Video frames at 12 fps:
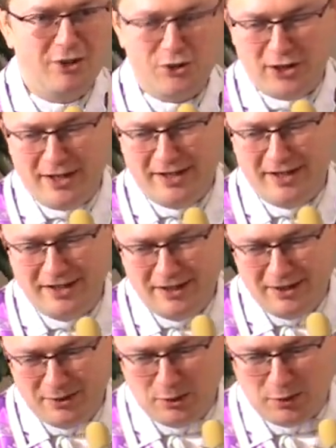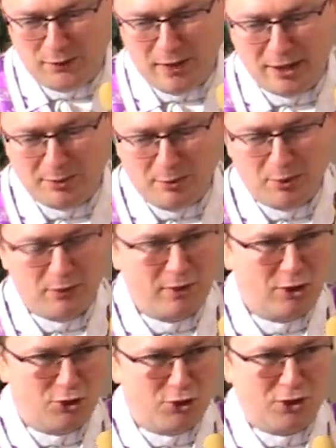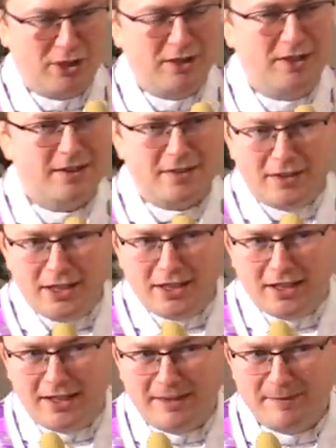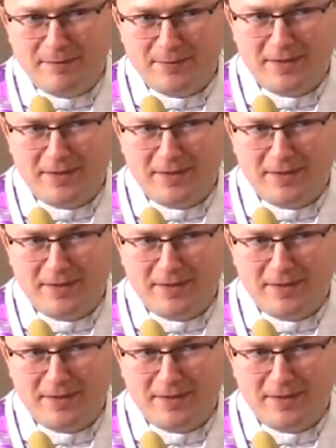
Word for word: że to światło świeczki znika,